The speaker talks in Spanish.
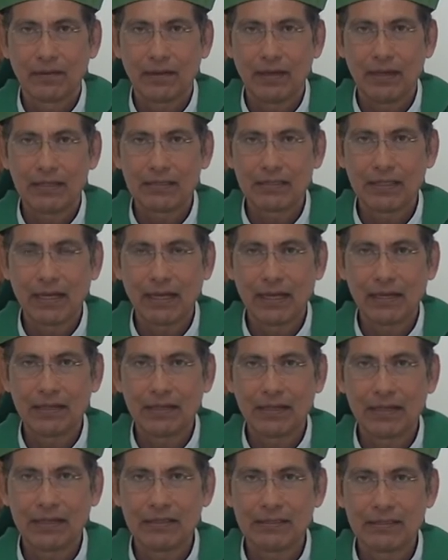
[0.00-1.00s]
y esas
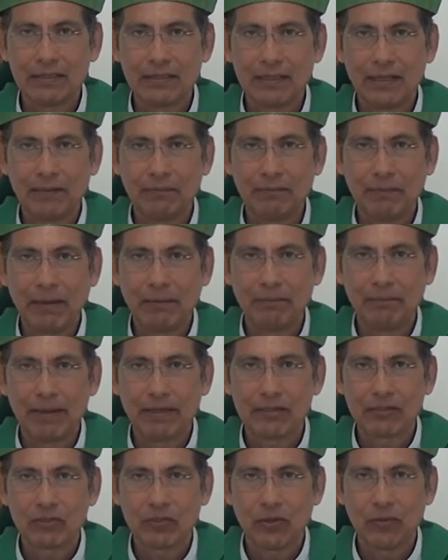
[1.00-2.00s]
catequesis del
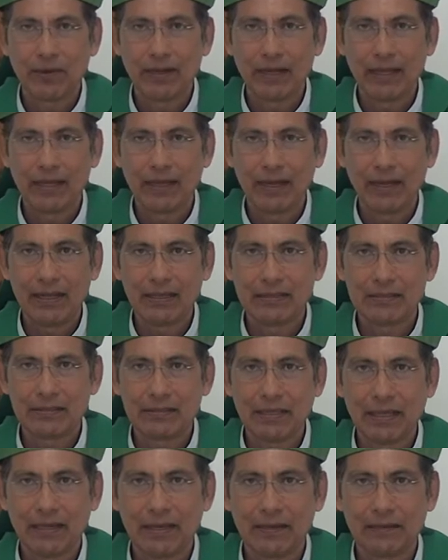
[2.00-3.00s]
Papa sobre la
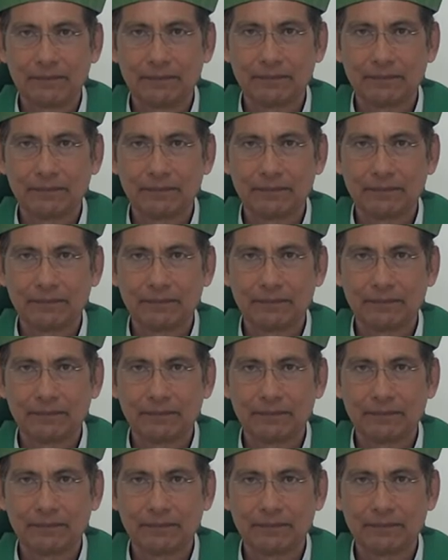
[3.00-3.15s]
iglesia,